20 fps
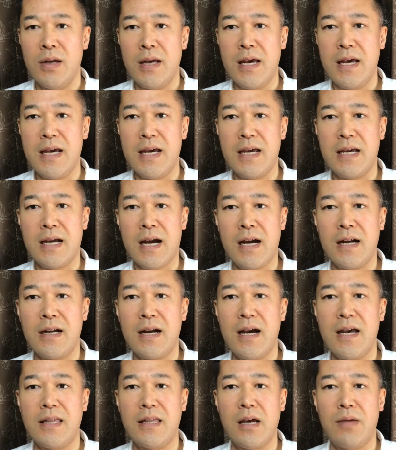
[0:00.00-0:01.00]
えー、
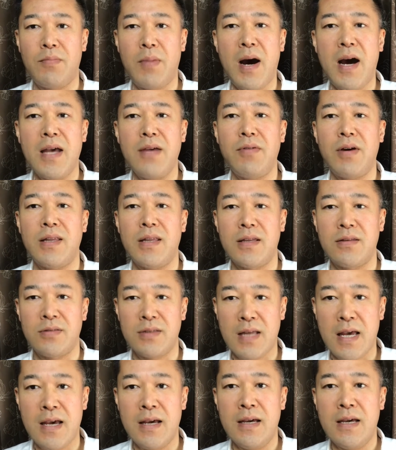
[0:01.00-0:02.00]
考えた場合はです
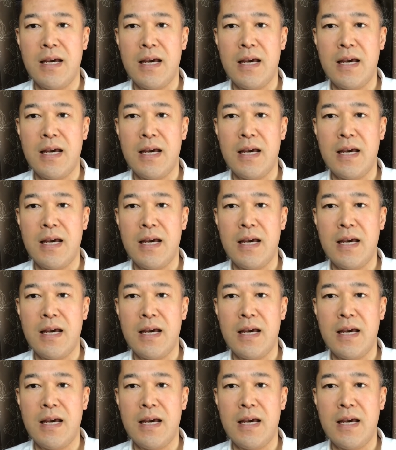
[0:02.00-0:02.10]
ね、